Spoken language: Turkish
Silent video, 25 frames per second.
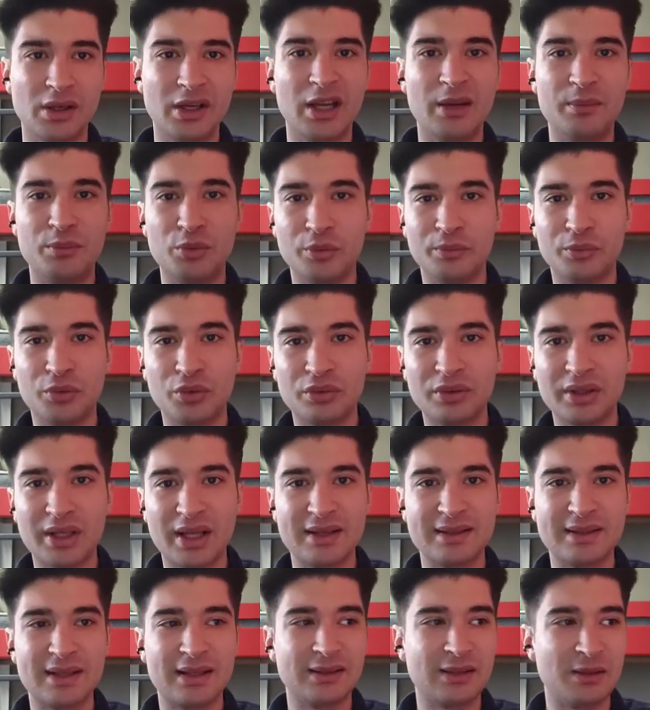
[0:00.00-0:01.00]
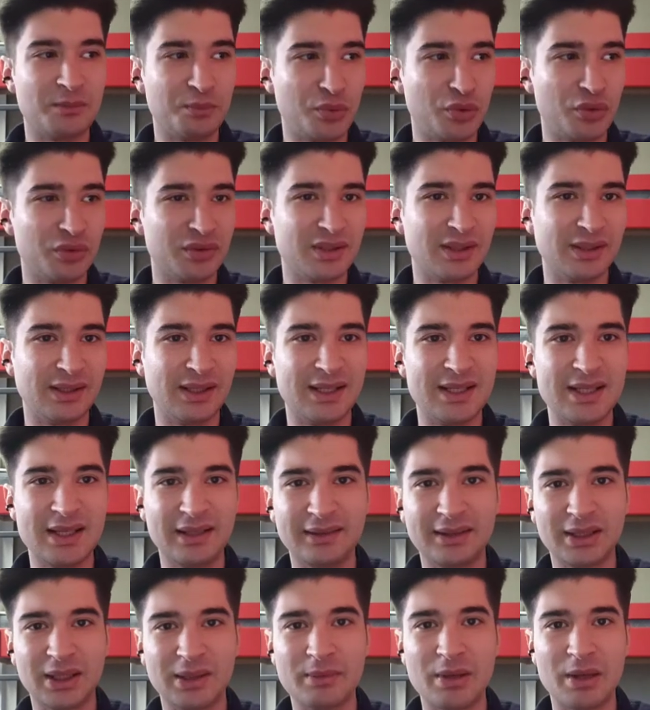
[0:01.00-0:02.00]
E mümkün de zaten borsadaki
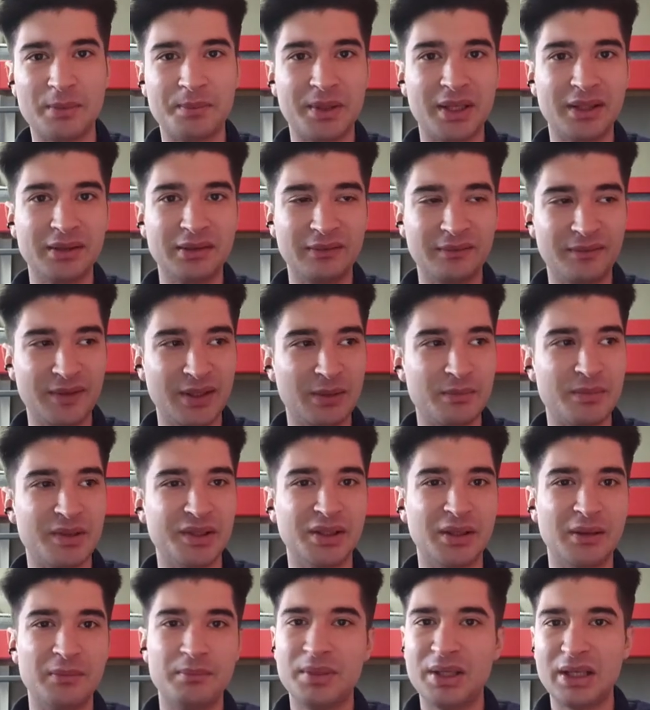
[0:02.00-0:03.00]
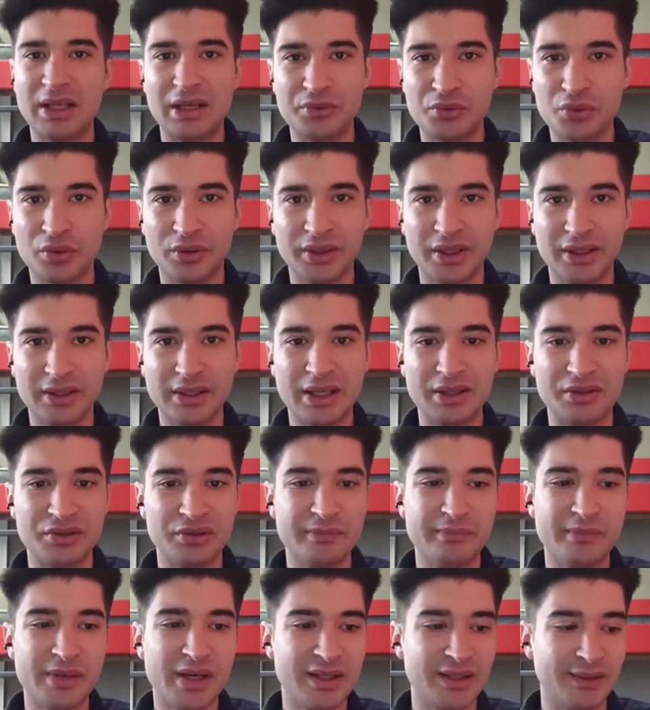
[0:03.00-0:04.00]
yatırım yapan firmaların bilançolarını
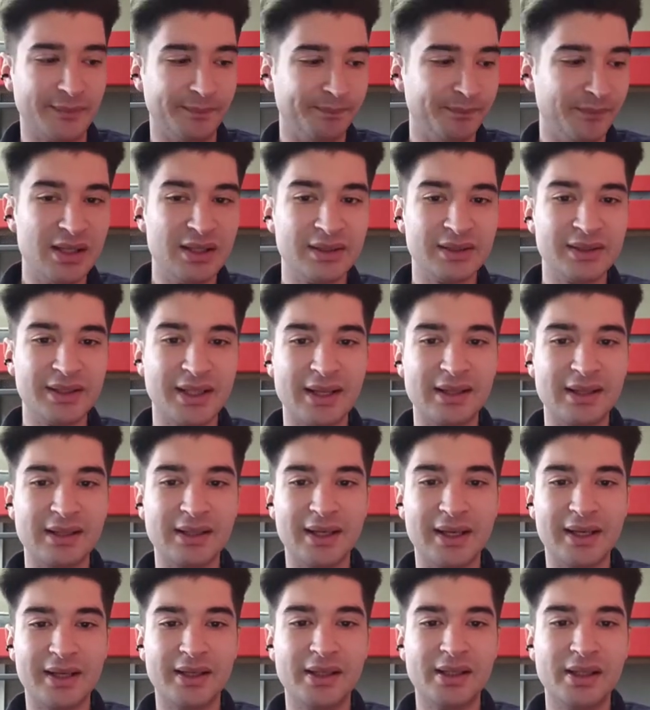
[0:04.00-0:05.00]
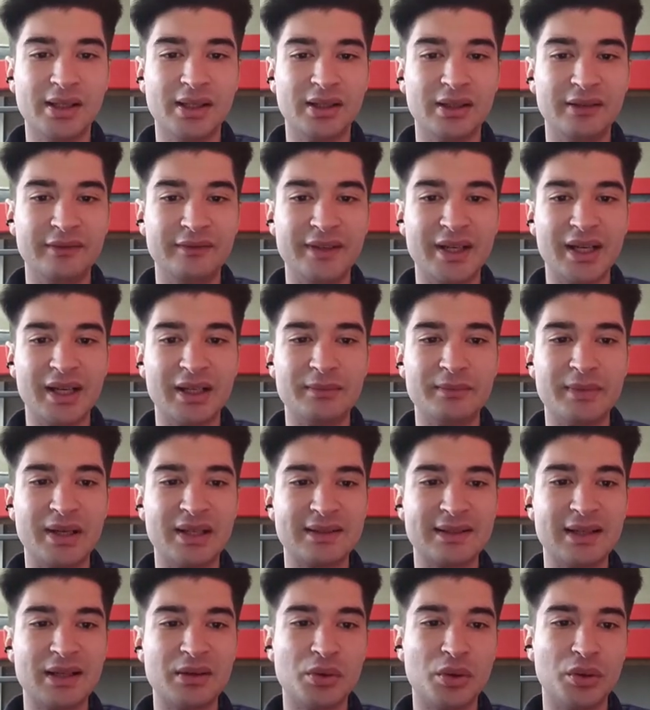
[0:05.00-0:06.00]
açın bakın. Kredi
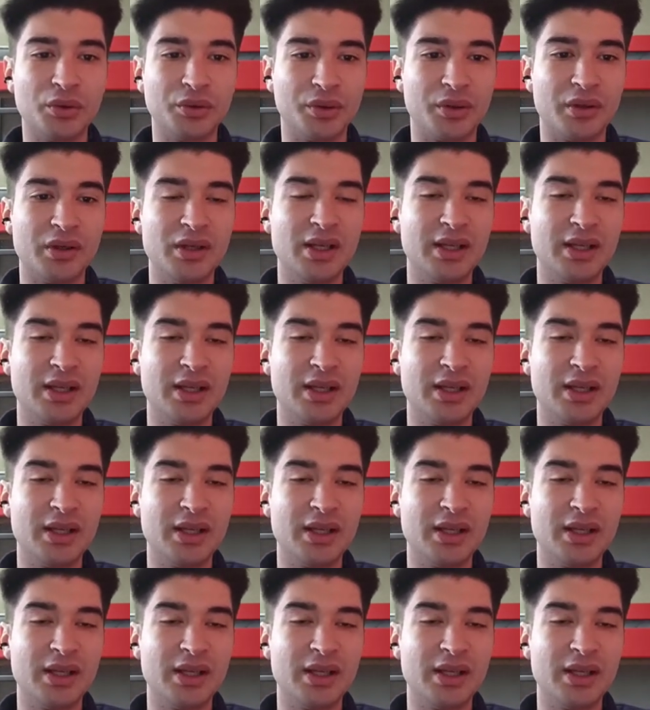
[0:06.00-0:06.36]
verilmezse ne olur?